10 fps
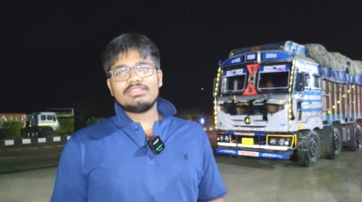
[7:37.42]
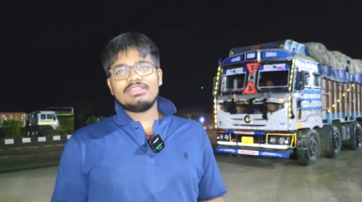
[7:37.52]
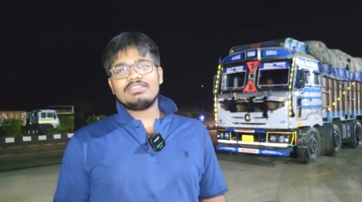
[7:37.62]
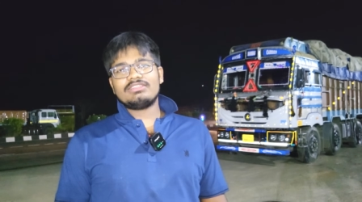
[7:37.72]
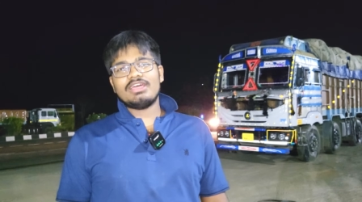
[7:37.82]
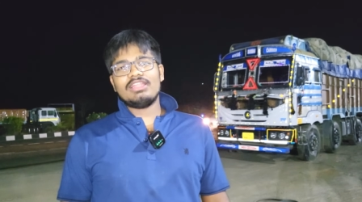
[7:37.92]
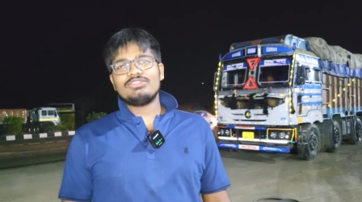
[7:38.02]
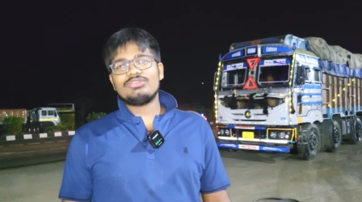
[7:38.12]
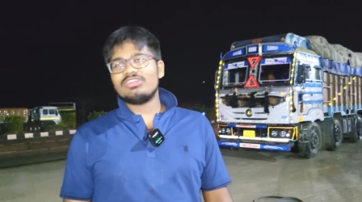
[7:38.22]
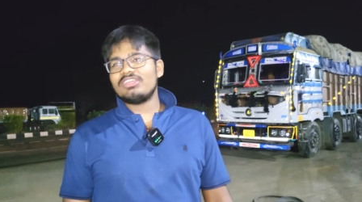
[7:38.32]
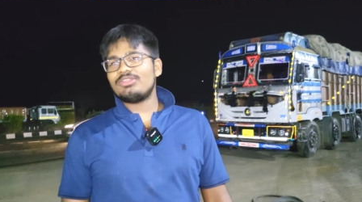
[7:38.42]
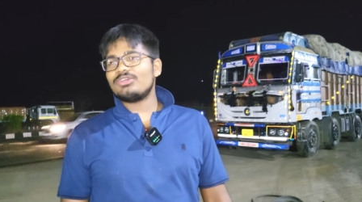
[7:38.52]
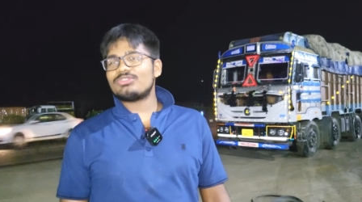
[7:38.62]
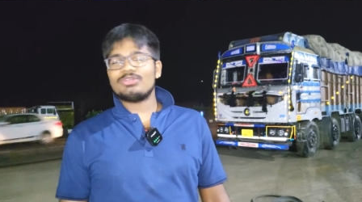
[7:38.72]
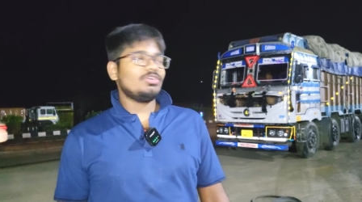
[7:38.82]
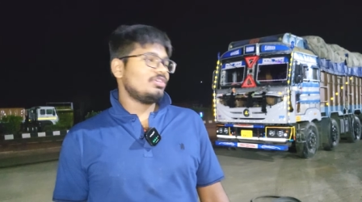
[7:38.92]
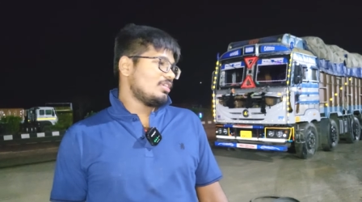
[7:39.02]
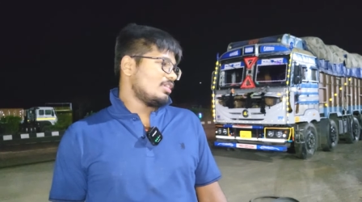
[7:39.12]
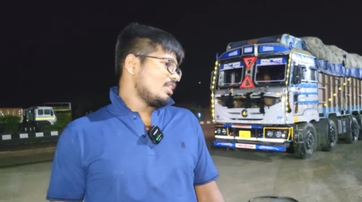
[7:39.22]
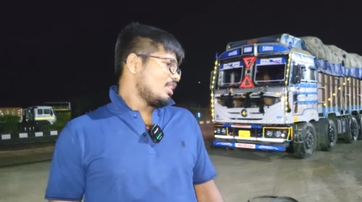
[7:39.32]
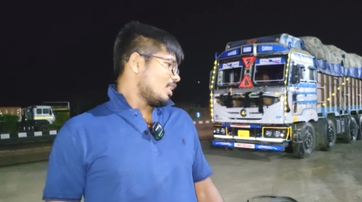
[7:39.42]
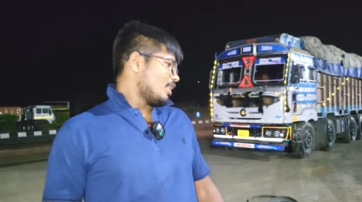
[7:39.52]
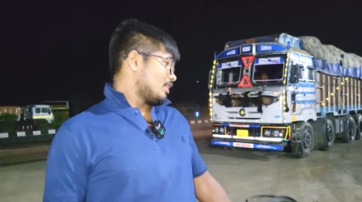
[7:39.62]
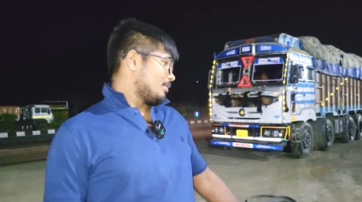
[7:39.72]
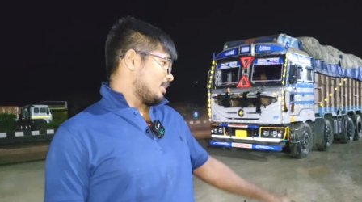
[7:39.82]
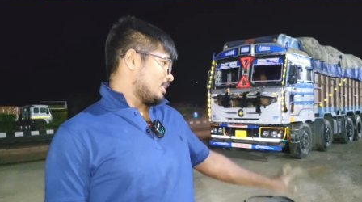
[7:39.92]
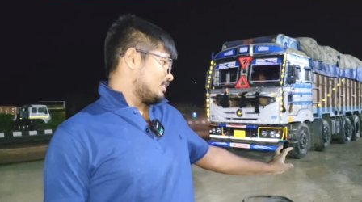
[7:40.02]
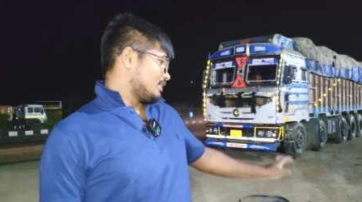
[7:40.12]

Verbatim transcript: के दस चालीस हो गया दोस्तों और हमारा